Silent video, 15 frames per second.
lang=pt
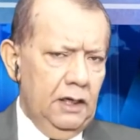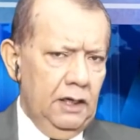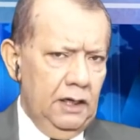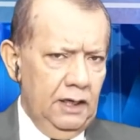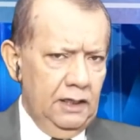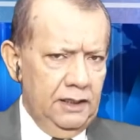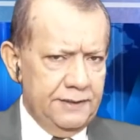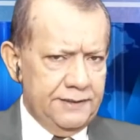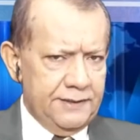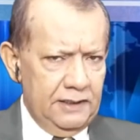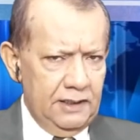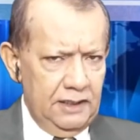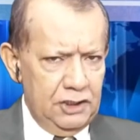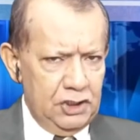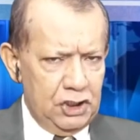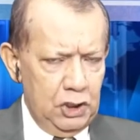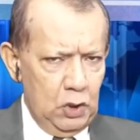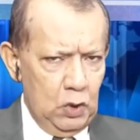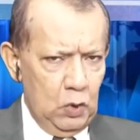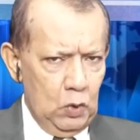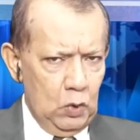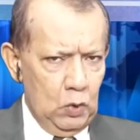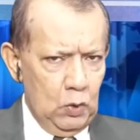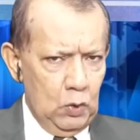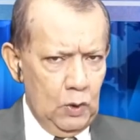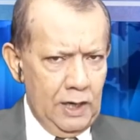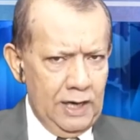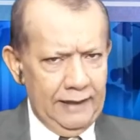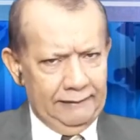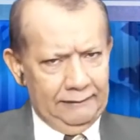Ele se dirigiu
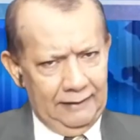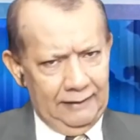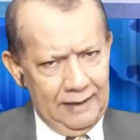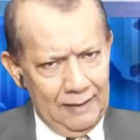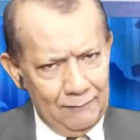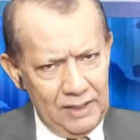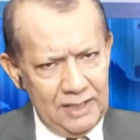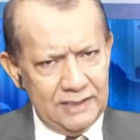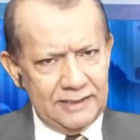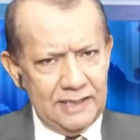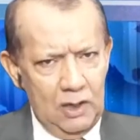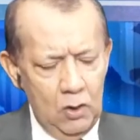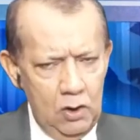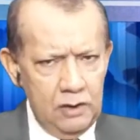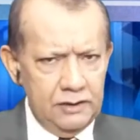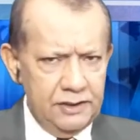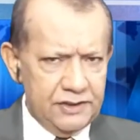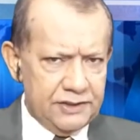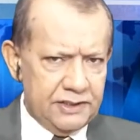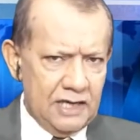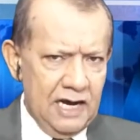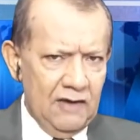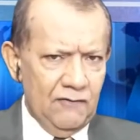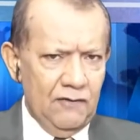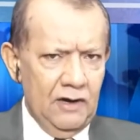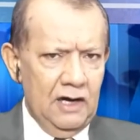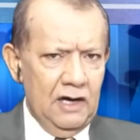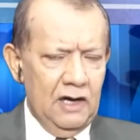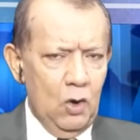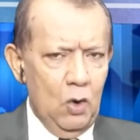até a mesa onde
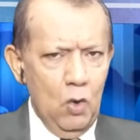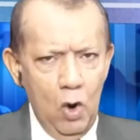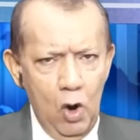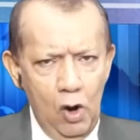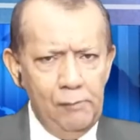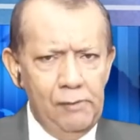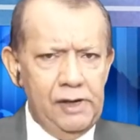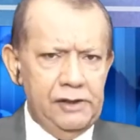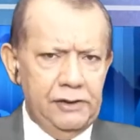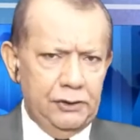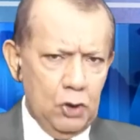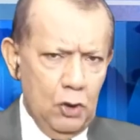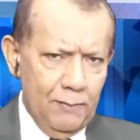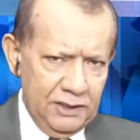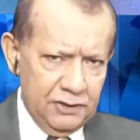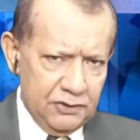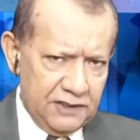estava o homem tomando